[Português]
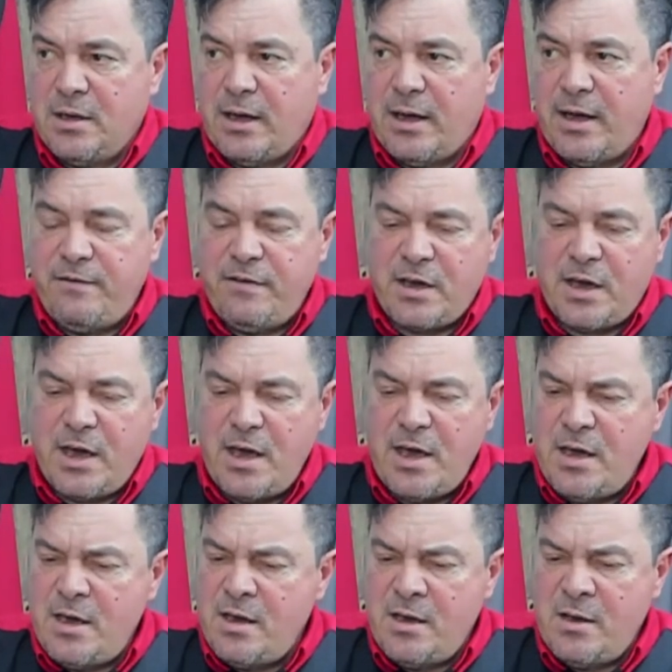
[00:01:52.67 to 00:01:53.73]
Aí Sim.
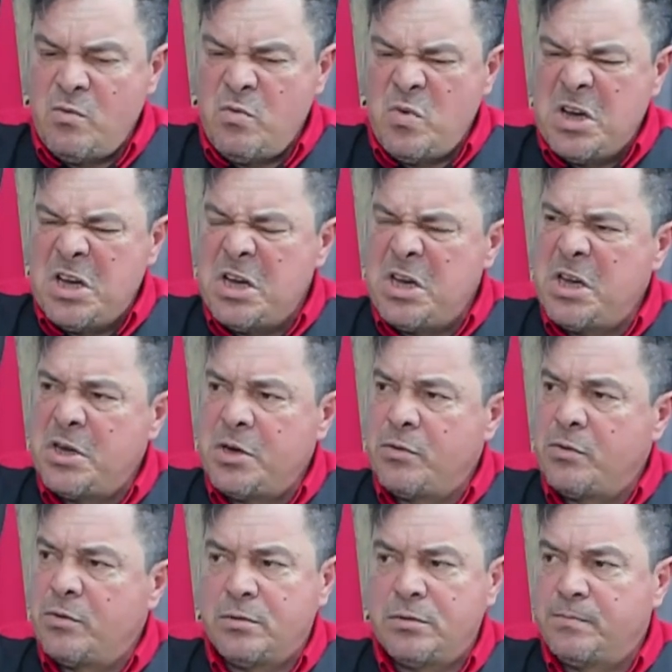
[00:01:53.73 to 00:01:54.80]
fiquei um
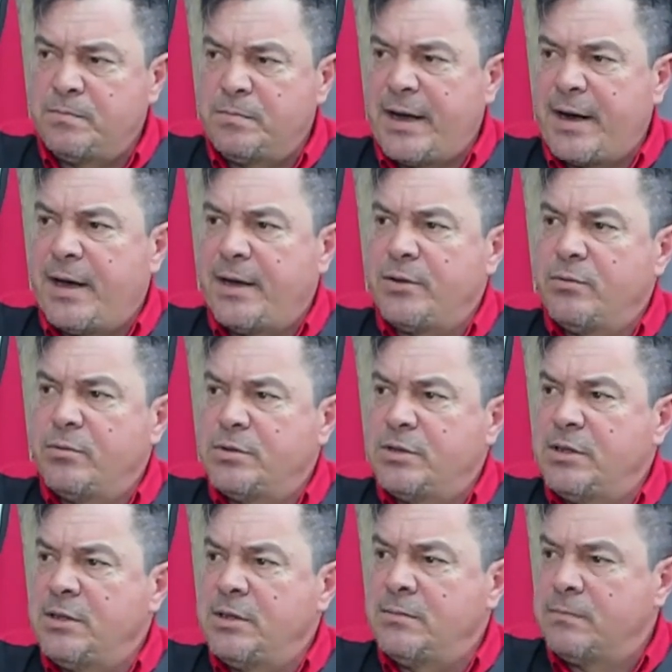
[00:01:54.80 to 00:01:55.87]
ano parado,
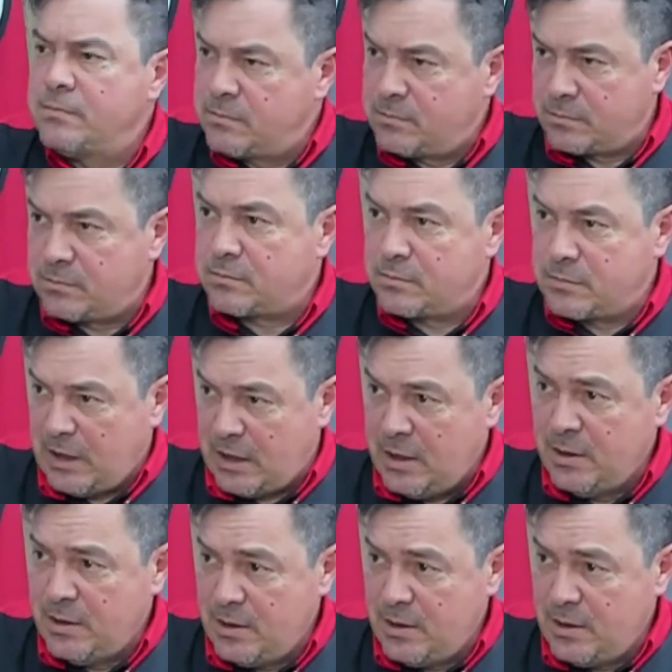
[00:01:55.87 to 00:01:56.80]
sim, né?